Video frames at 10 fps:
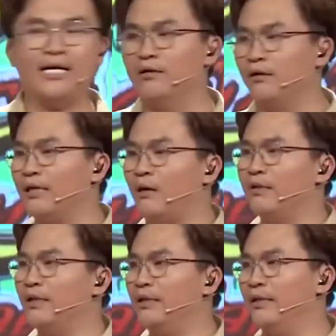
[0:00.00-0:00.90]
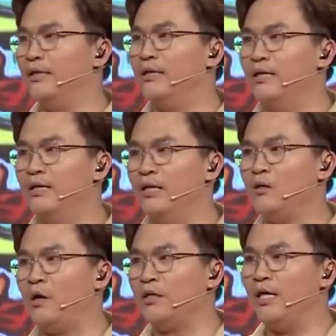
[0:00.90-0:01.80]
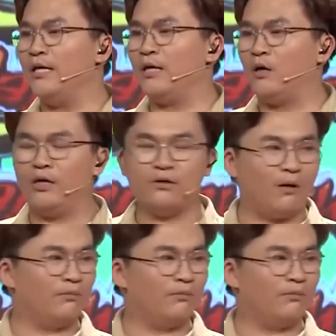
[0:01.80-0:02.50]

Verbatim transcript: Nghĩ ra được hay không thì lên gõ chiên nha Còn nếu